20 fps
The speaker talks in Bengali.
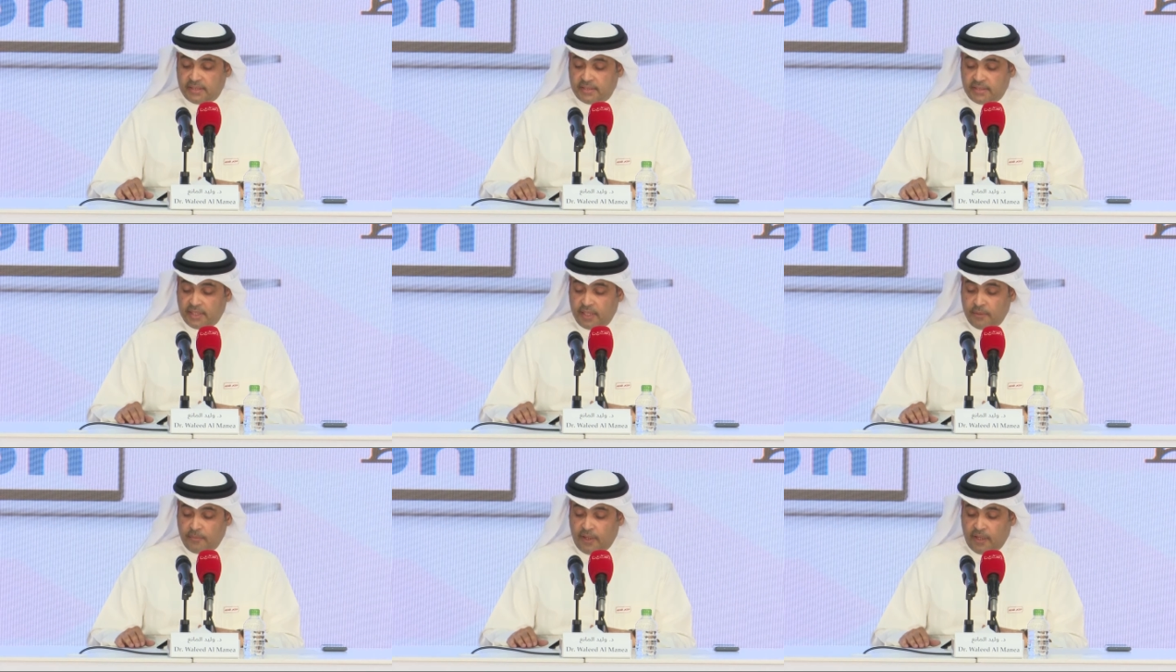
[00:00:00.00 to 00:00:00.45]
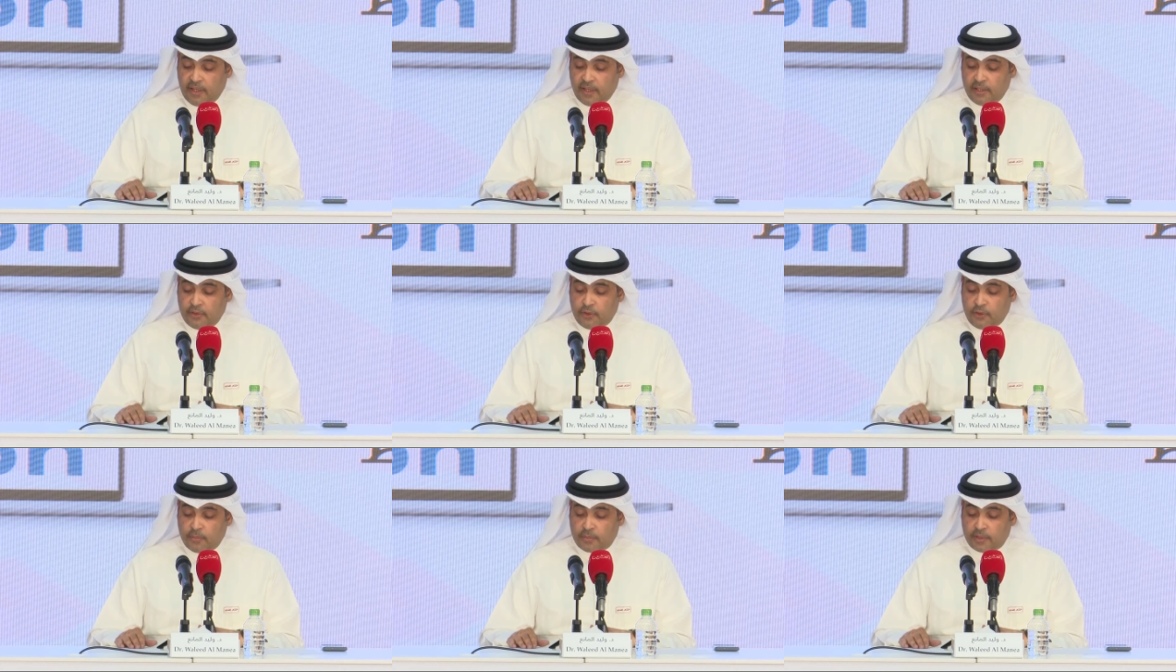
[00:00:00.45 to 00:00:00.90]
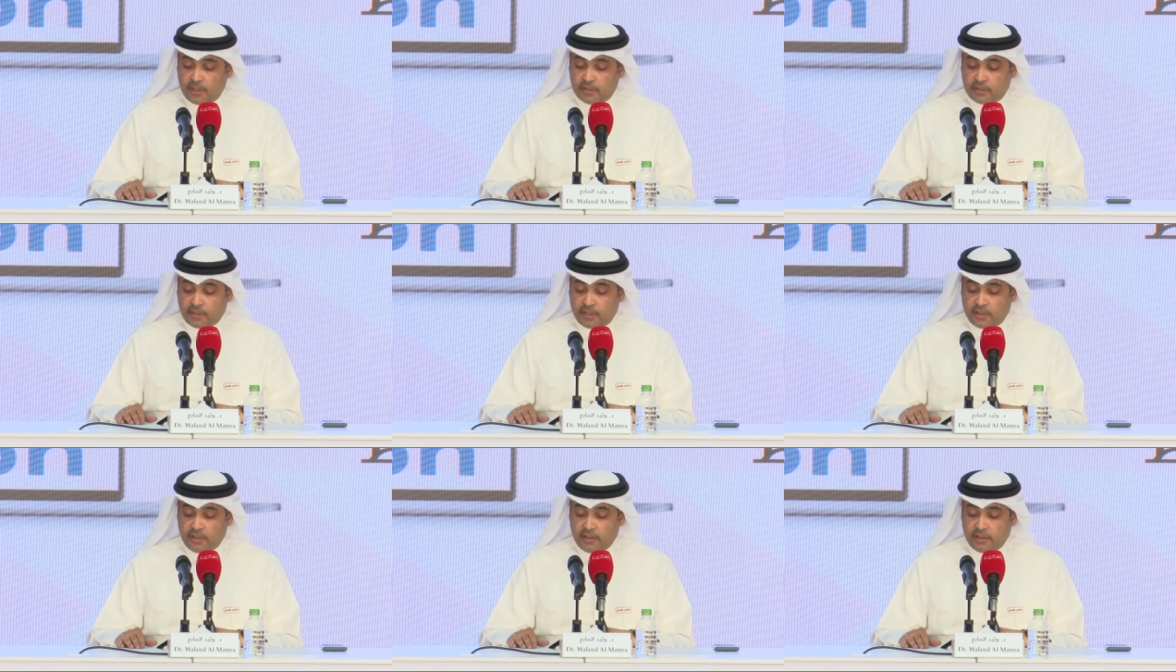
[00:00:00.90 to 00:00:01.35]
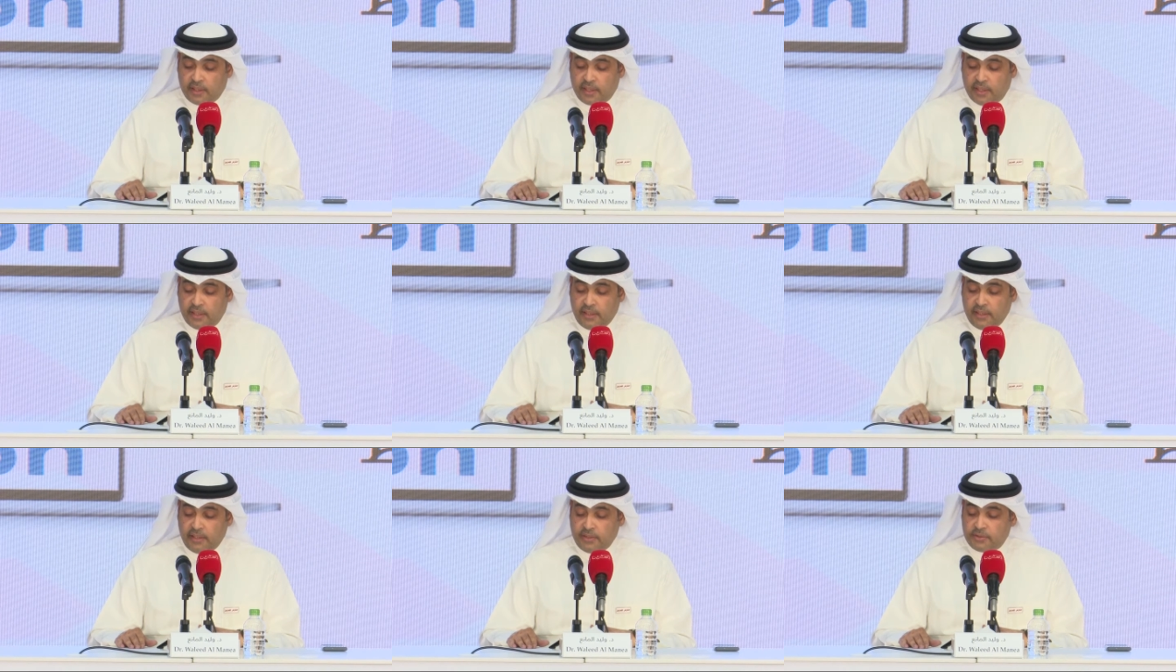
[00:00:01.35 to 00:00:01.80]
ফর্মুলা ওয়ান
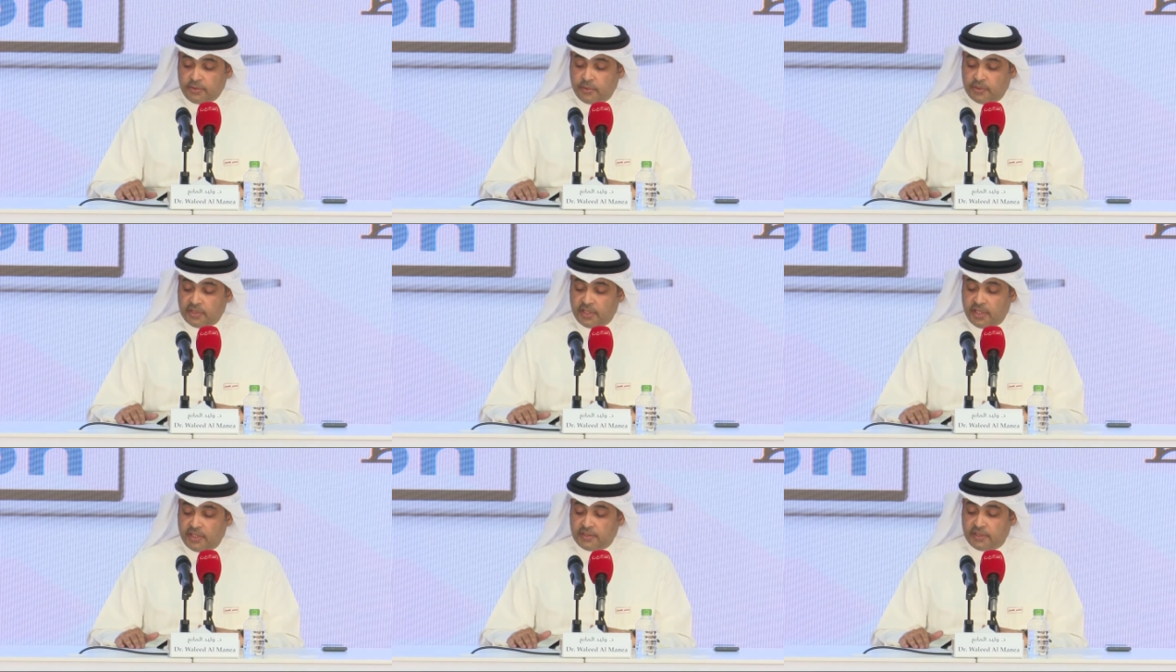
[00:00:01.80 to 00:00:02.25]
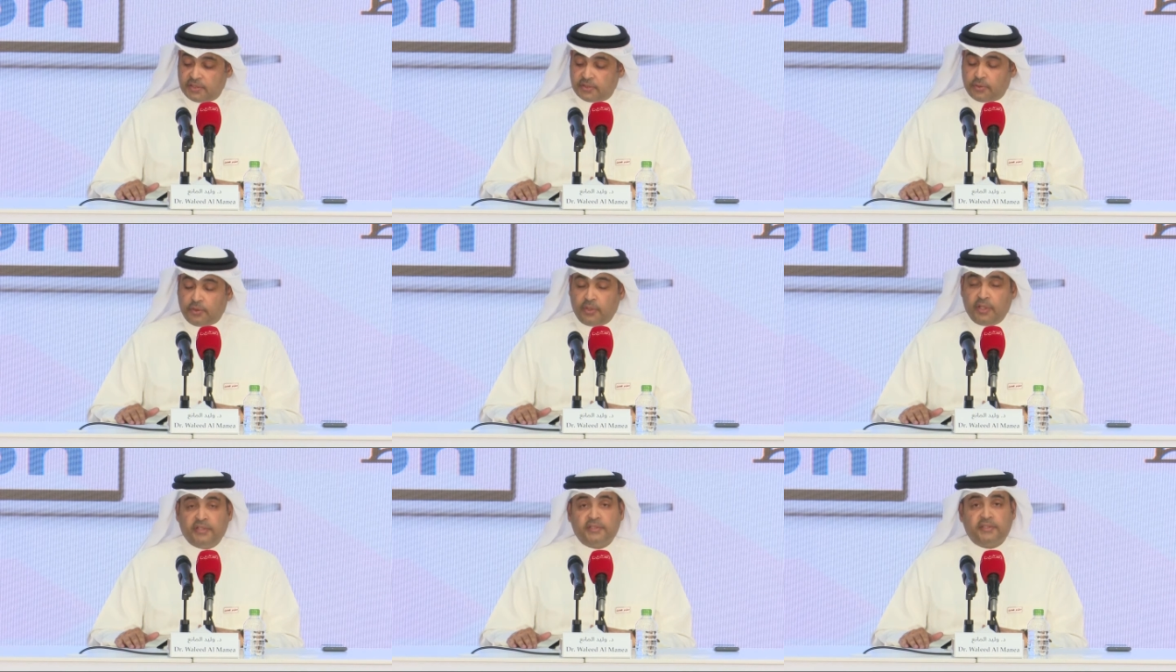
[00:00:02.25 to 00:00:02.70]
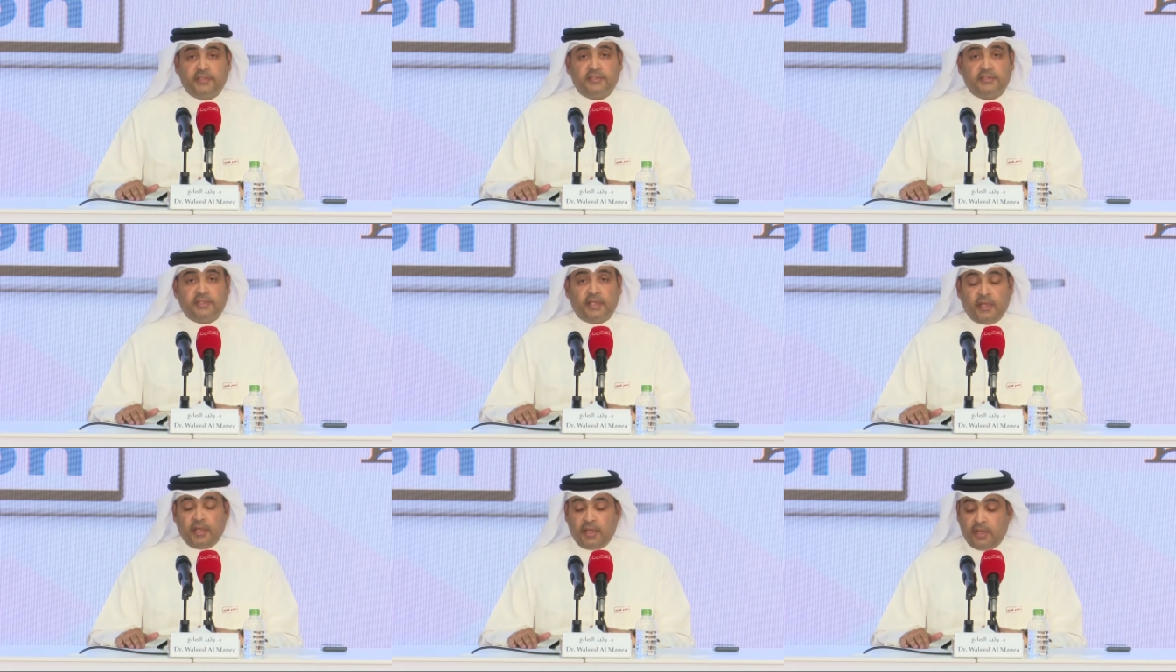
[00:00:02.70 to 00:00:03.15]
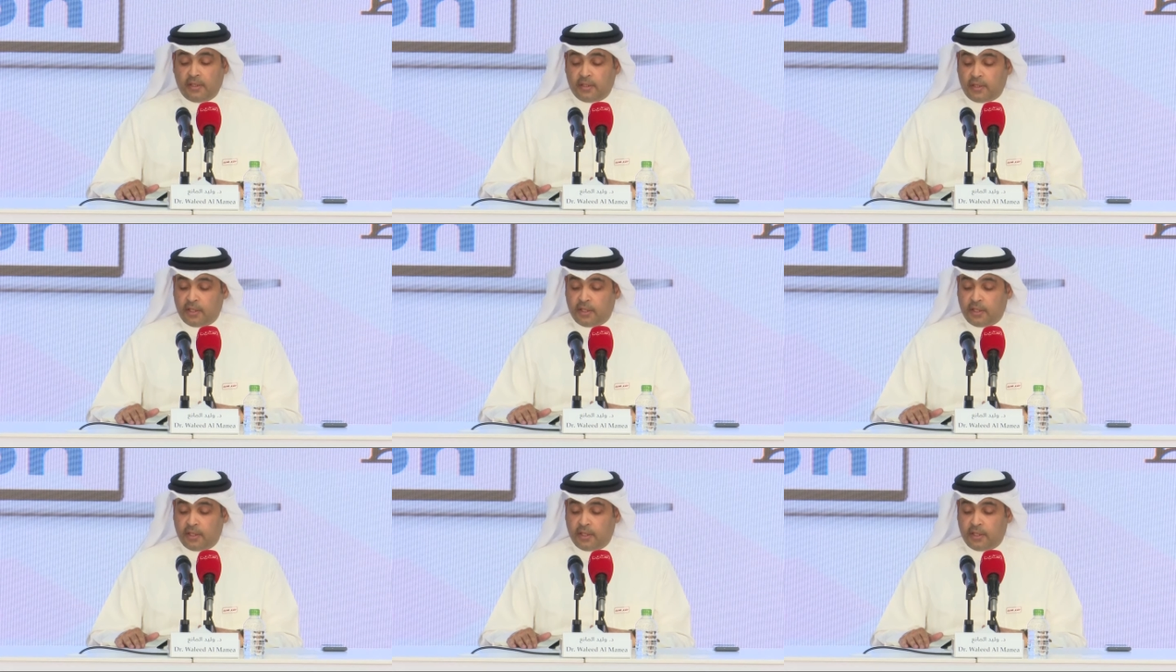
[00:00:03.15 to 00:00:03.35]
আগামীতে বাহরাইন সরকারের